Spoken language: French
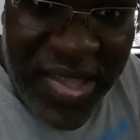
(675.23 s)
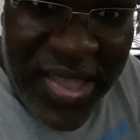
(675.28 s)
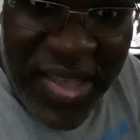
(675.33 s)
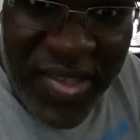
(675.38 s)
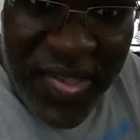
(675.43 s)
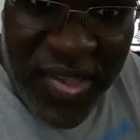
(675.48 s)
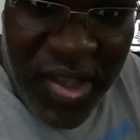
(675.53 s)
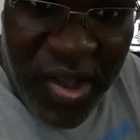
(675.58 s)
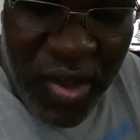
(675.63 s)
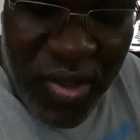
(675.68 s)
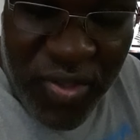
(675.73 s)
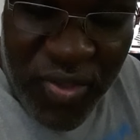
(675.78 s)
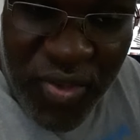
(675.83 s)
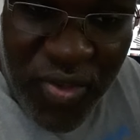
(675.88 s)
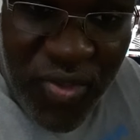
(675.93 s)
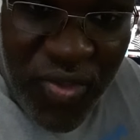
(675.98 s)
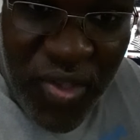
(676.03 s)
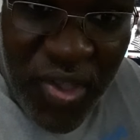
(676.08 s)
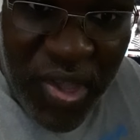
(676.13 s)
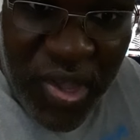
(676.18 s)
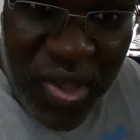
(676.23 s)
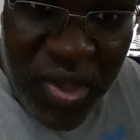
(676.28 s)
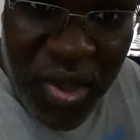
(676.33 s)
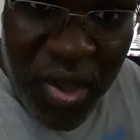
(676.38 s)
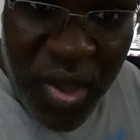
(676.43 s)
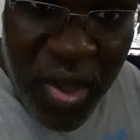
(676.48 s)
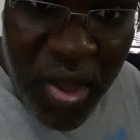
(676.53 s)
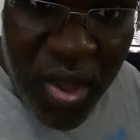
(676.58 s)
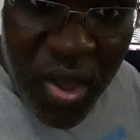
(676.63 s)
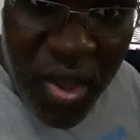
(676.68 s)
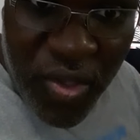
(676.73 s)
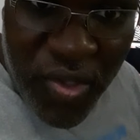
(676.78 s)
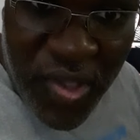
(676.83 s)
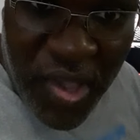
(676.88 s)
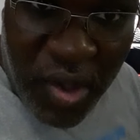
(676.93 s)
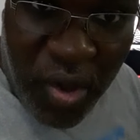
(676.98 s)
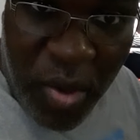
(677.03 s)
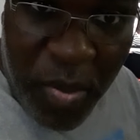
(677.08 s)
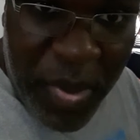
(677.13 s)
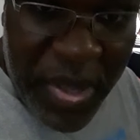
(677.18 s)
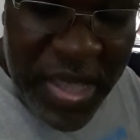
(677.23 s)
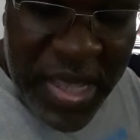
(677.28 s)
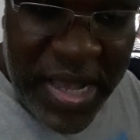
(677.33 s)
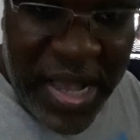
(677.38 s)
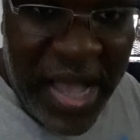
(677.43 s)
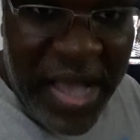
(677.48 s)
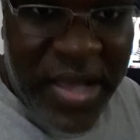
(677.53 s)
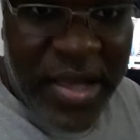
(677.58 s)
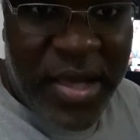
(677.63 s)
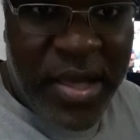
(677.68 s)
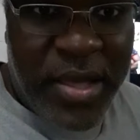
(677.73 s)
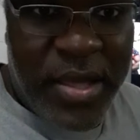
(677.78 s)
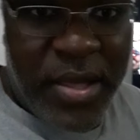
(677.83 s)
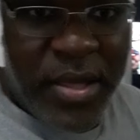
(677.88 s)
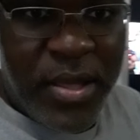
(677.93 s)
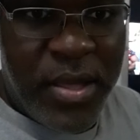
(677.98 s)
là. C'est rendu, c'est, c'est comme en Irak.